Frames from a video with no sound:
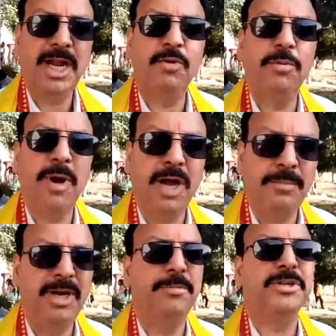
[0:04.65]
एनुअल
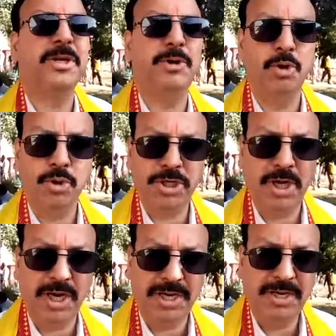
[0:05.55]
महामेल में सभी लोग
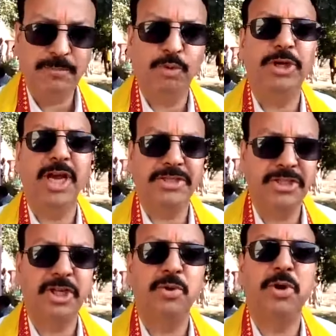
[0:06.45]
यहाँ आए हैं पूरी
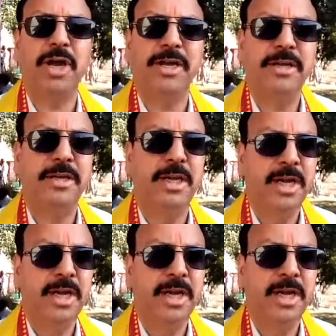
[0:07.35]
रियासत के लोग आए हैं